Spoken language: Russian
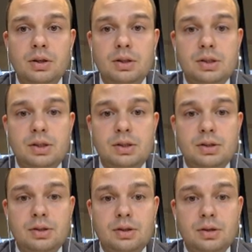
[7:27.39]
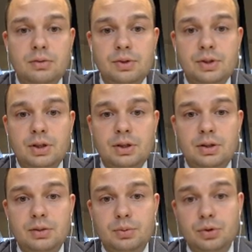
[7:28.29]
Здесь, э, как вы
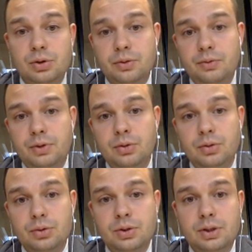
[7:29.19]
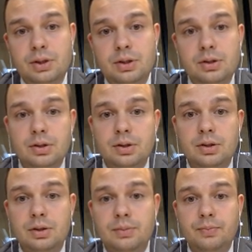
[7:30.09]
знаете из прошлого видео, стоит
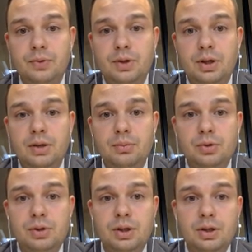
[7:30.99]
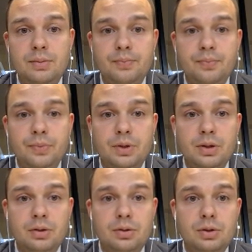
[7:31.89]
э, три музея.
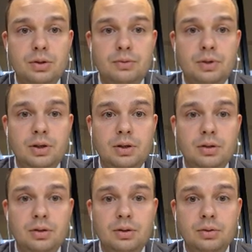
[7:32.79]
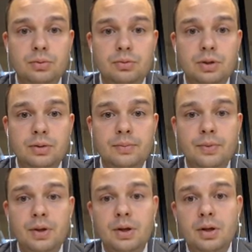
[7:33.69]
То есть это филиал Лувра,
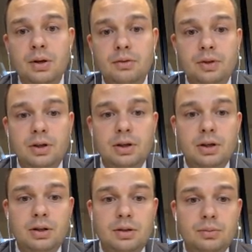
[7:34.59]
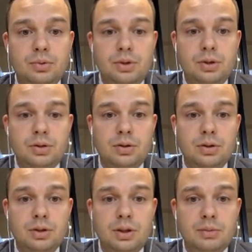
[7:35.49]
филиал музея
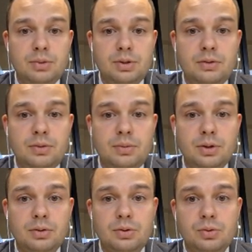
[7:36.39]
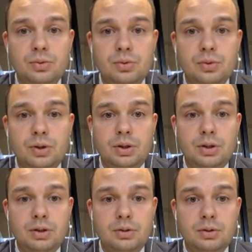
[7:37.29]
Гогенхайма современного искусства
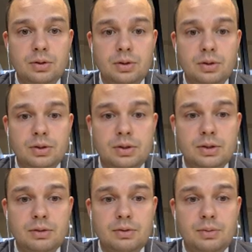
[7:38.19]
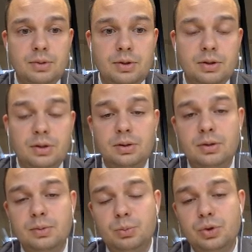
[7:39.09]
и, э, современ...
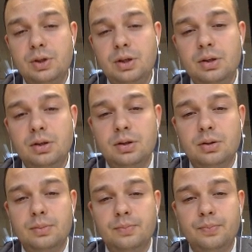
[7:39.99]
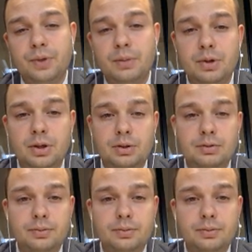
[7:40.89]
и музей Эмиратов.